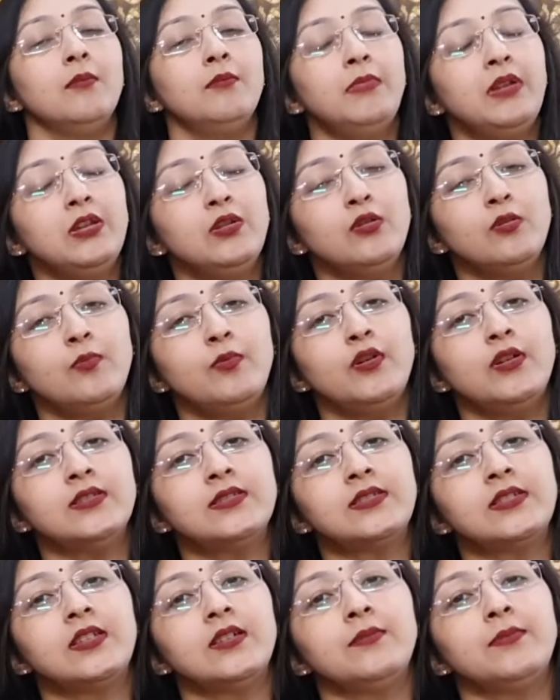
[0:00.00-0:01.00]

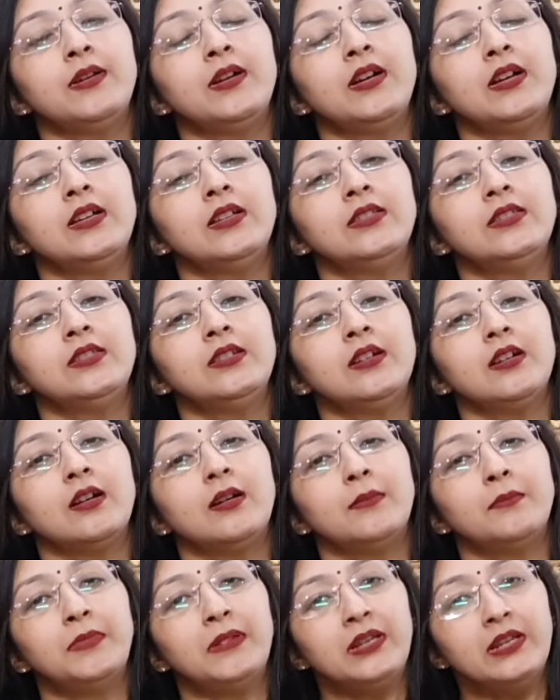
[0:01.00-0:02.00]
मीनोपॉज के बाद
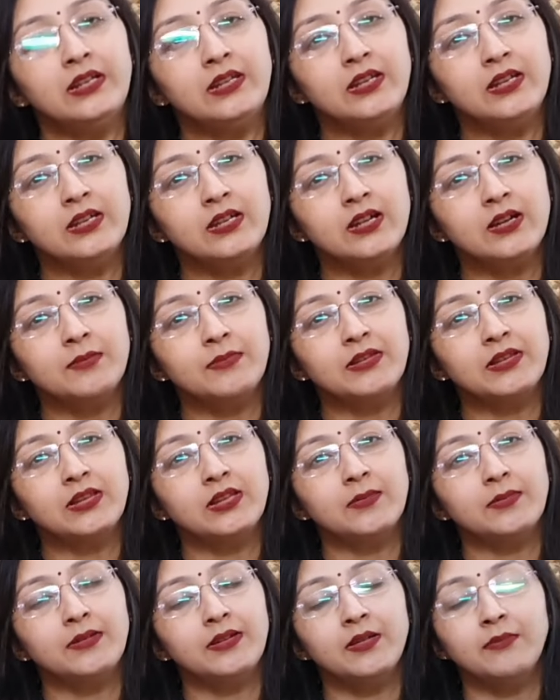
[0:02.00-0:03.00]
ब्लीडिंग का
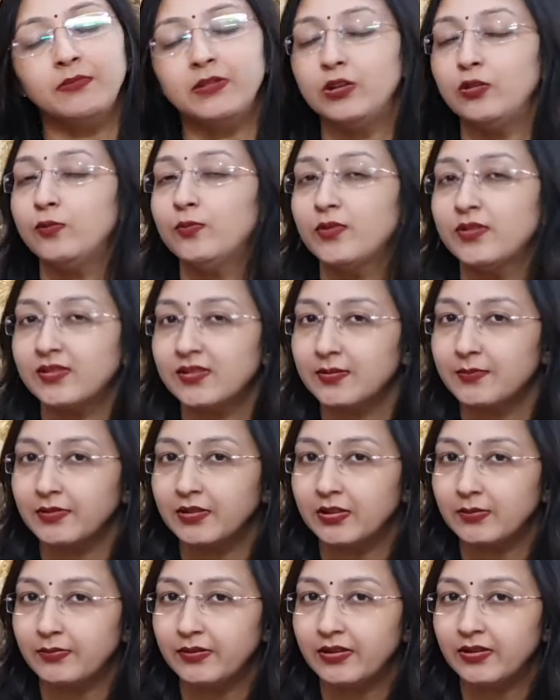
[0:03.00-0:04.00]
मतलब है मीनोपॉज का
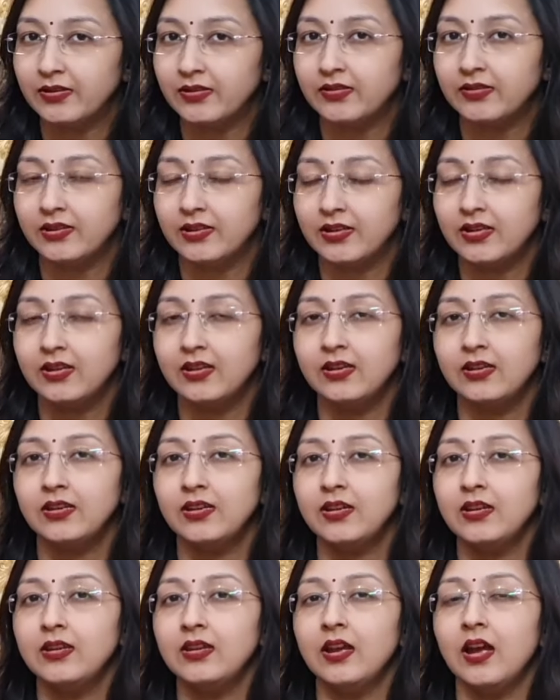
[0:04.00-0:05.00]
मतलब है देखिए
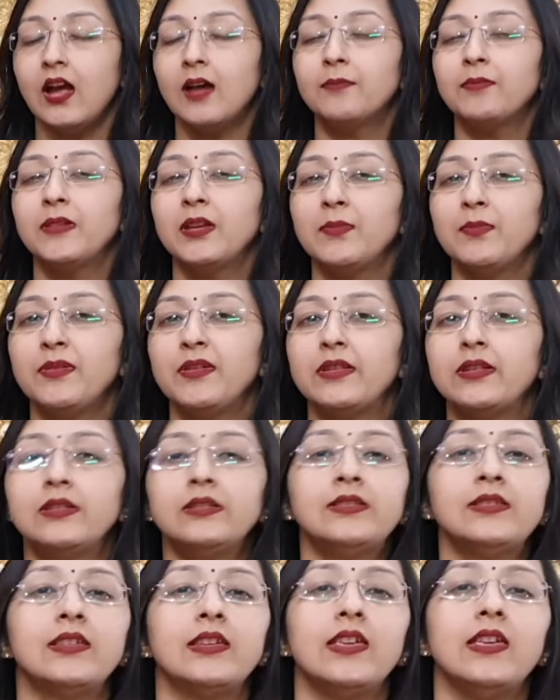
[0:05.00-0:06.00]
कि आपके
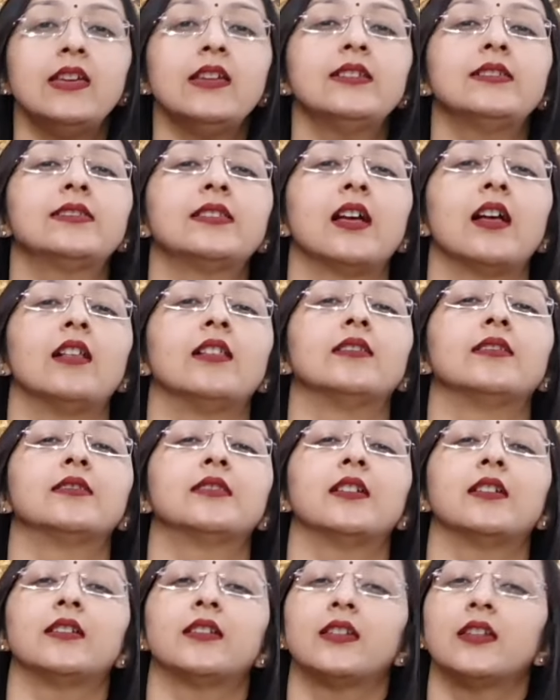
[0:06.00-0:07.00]
पीरियड्स एक साल
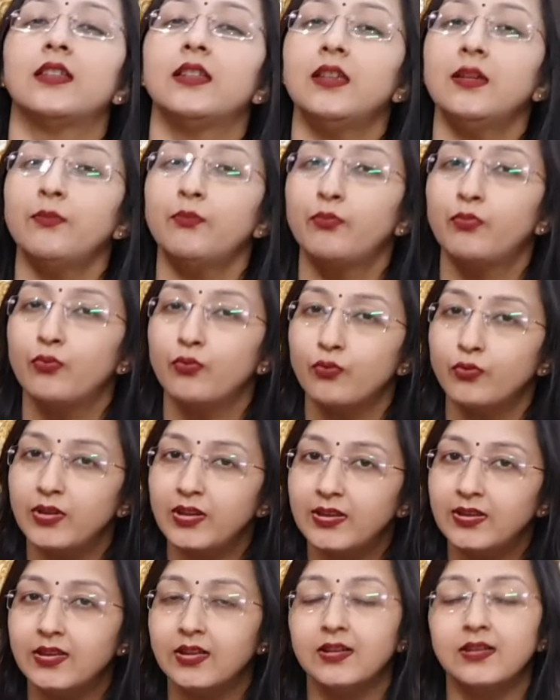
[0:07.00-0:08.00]
तक के लिए
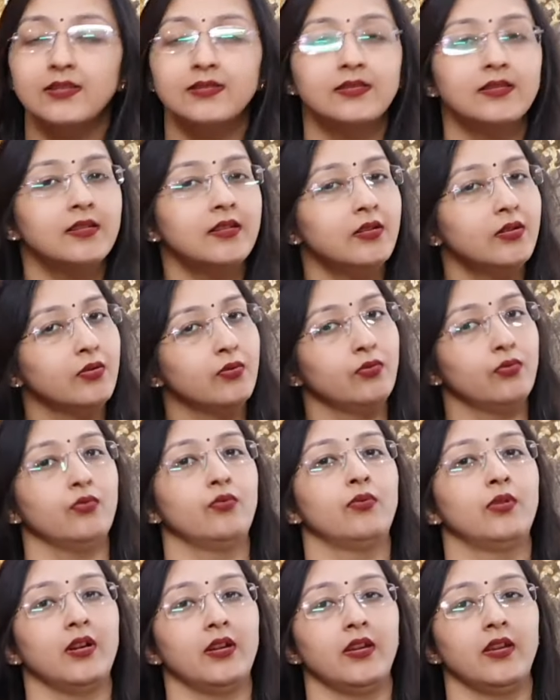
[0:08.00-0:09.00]
पूरी तरह से
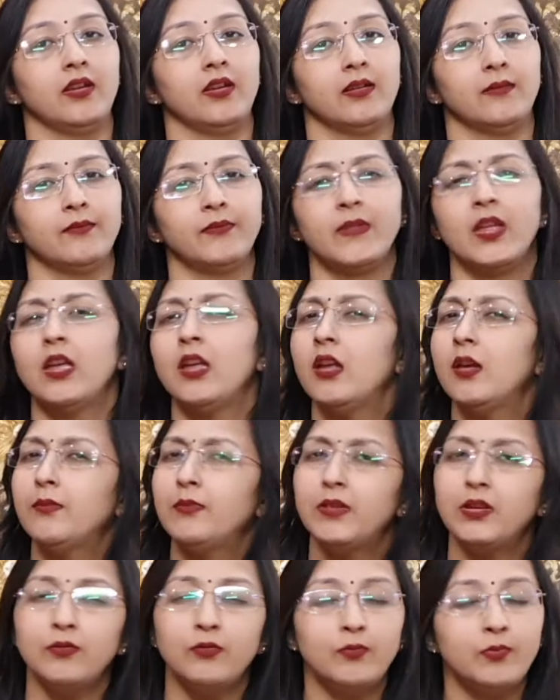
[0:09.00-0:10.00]
रुक गए हैं
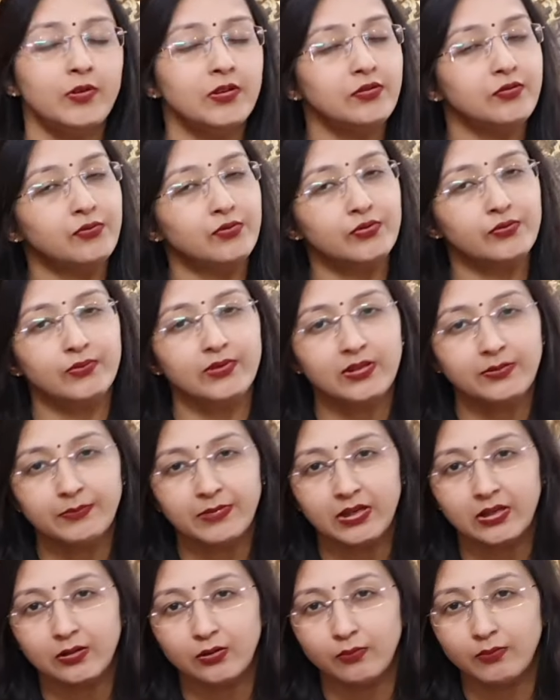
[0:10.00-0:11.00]
मीनोपॉज यूजुअली
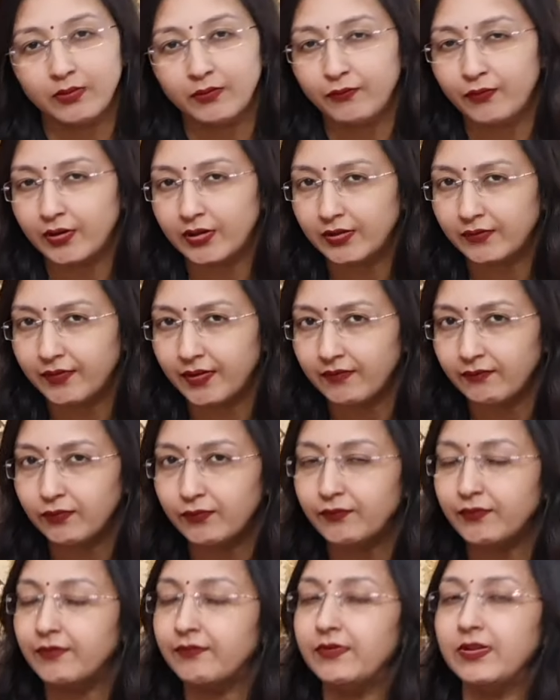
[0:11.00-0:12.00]
महिलाओं में 45
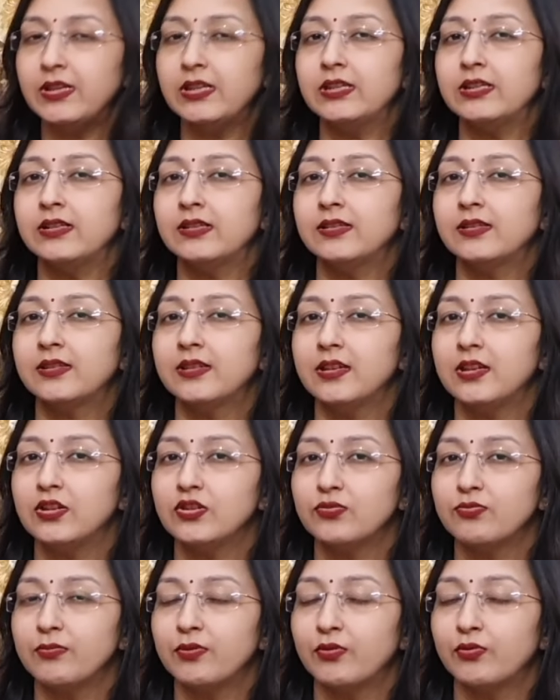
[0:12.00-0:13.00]
टू 50 इयर्स की
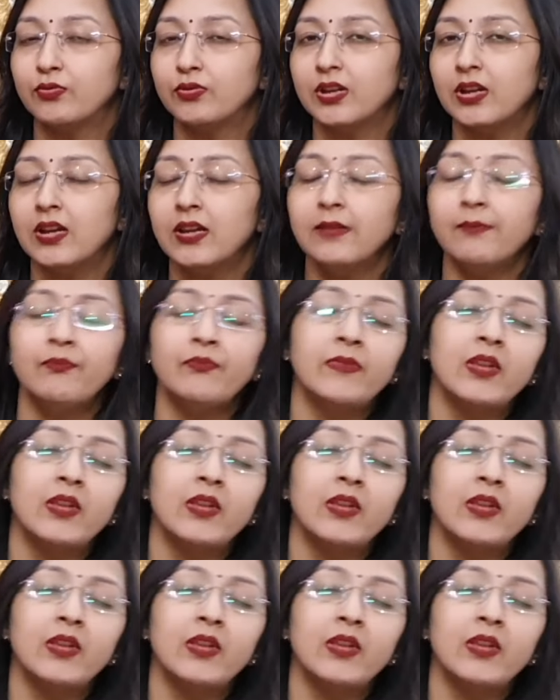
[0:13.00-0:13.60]
एज में होता है